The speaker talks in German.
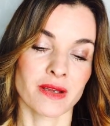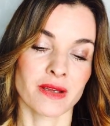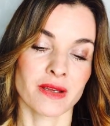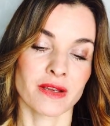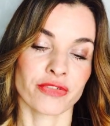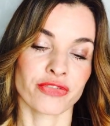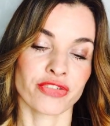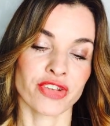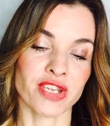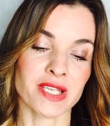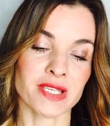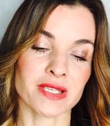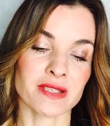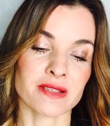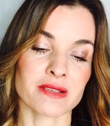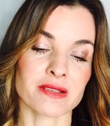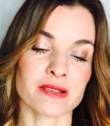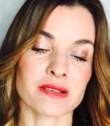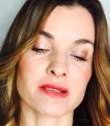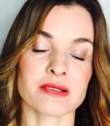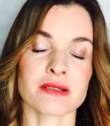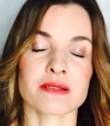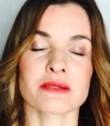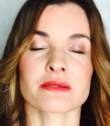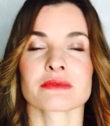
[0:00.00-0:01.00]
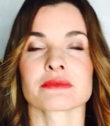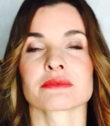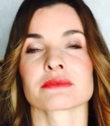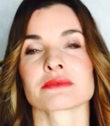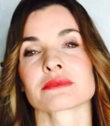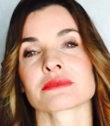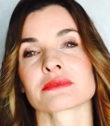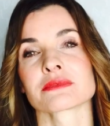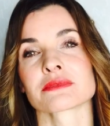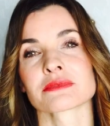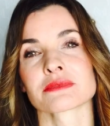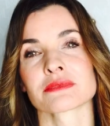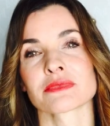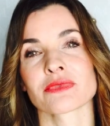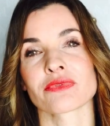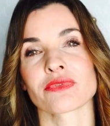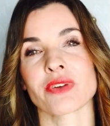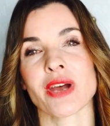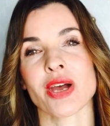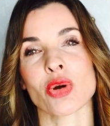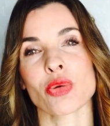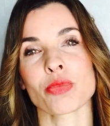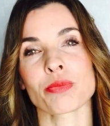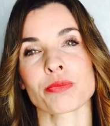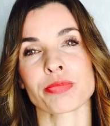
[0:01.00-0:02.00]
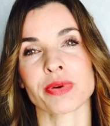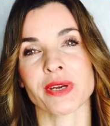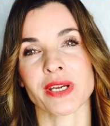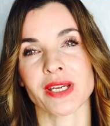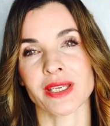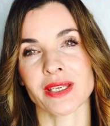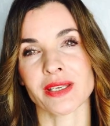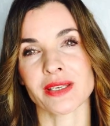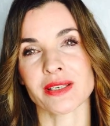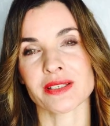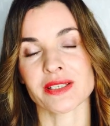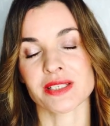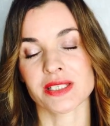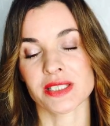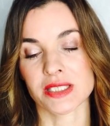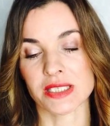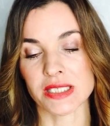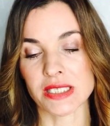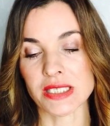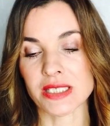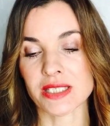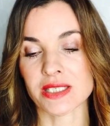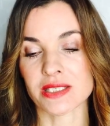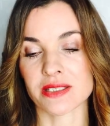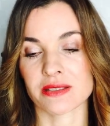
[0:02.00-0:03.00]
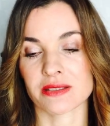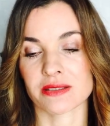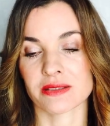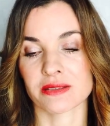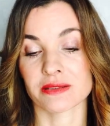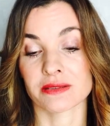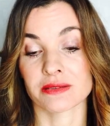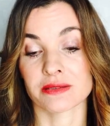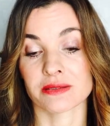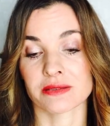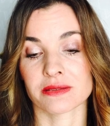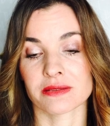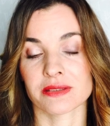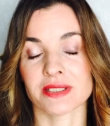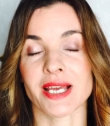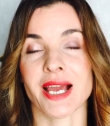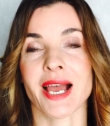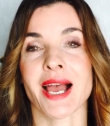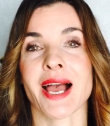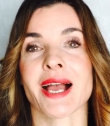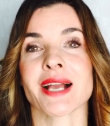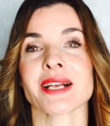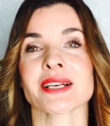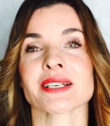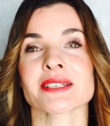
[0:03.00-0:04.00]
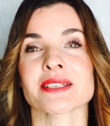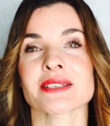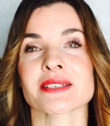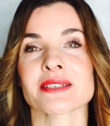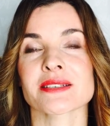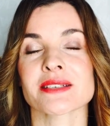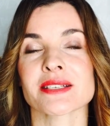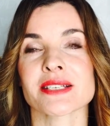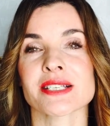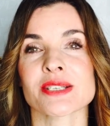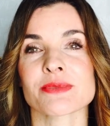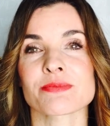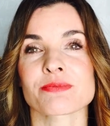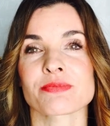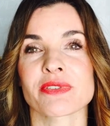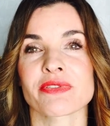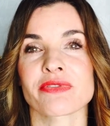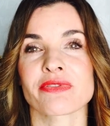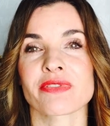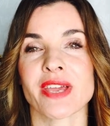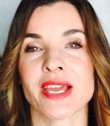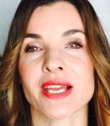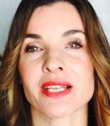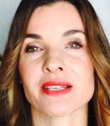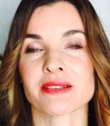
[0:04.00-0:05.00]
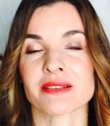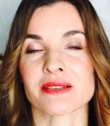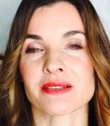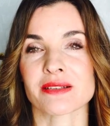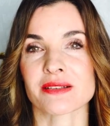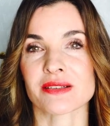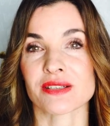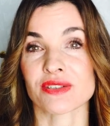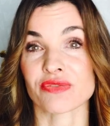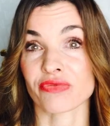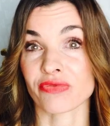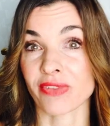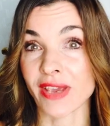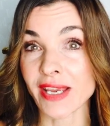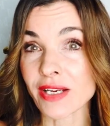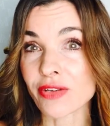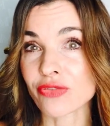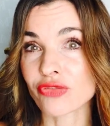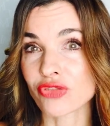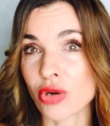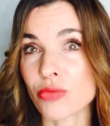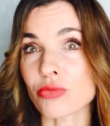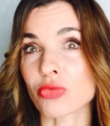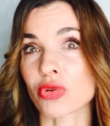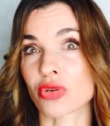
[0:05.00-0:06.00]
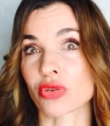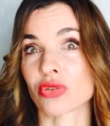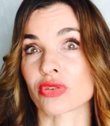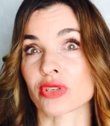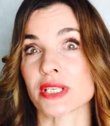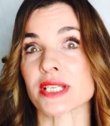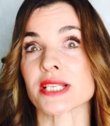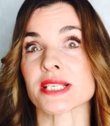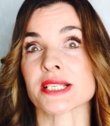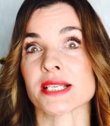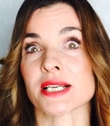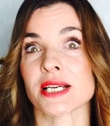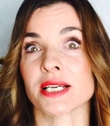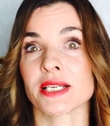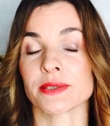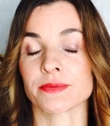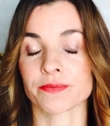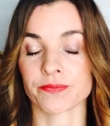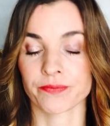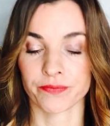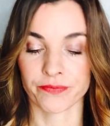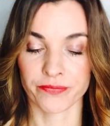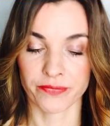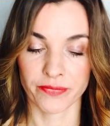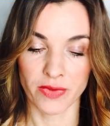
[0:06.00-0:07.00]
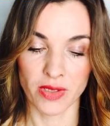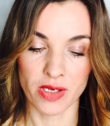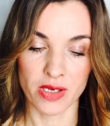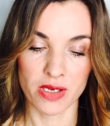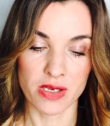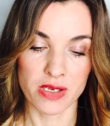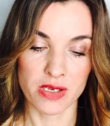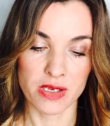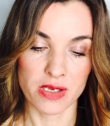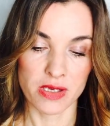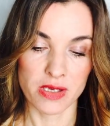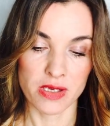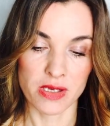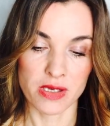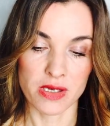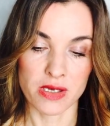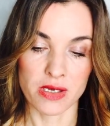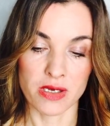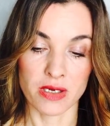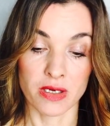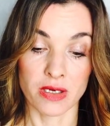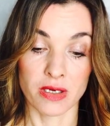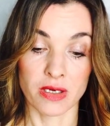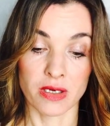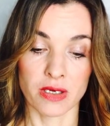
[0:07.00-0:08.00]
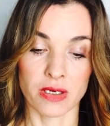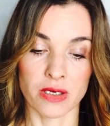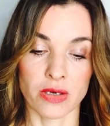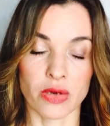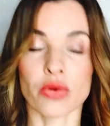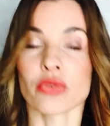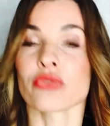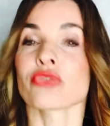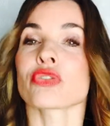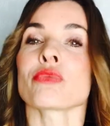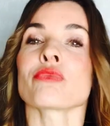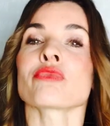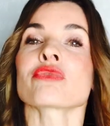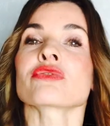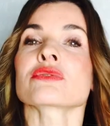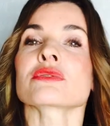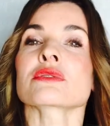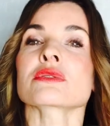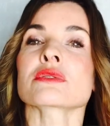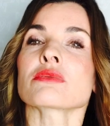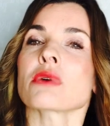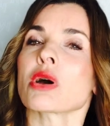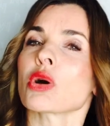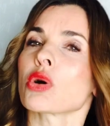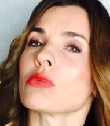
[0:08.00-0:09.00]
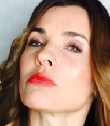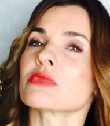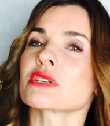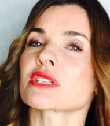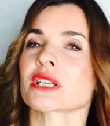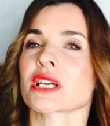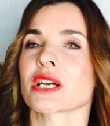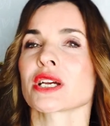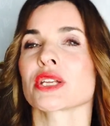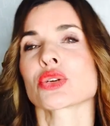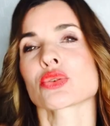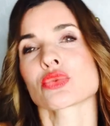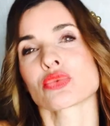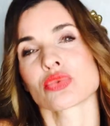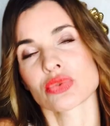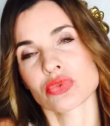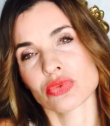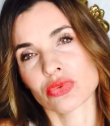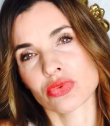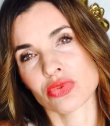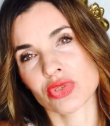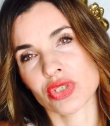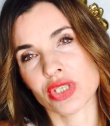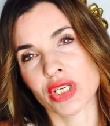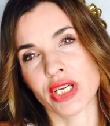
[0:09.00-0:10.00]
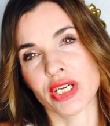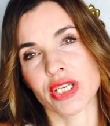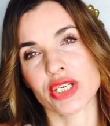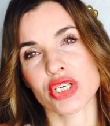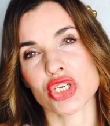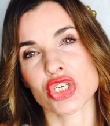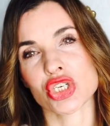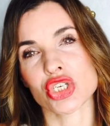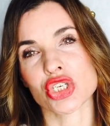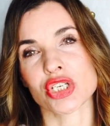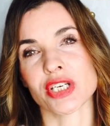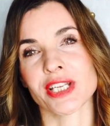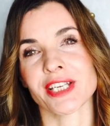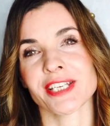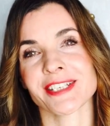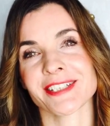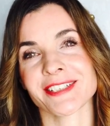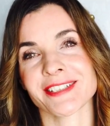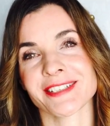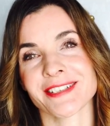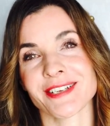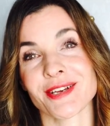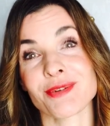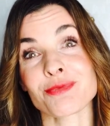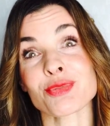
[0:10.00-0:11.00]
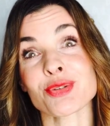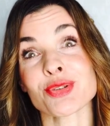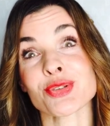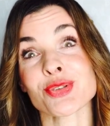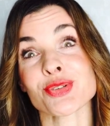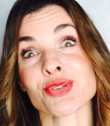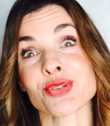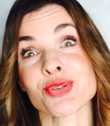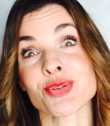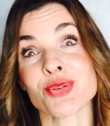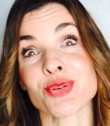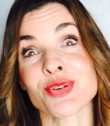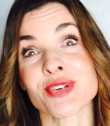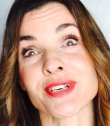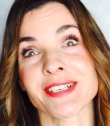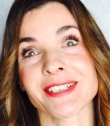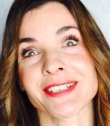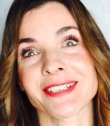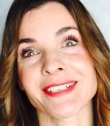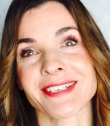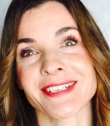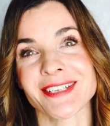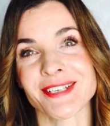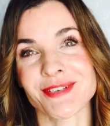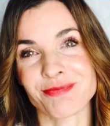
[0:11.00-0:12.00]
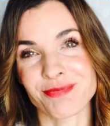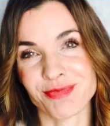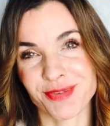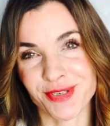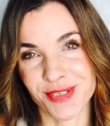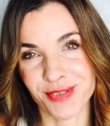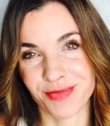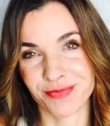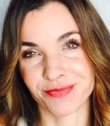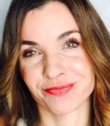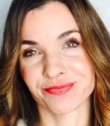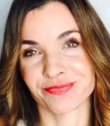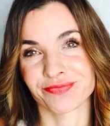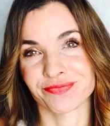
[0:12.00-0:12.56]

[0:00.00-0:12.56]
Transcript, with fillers: Viertens, warum bringt dich der Akt des Bewertens weg vom Glücklichsein? Und fünftens, warum es keine guten und keine schlechten Emotionen gibt.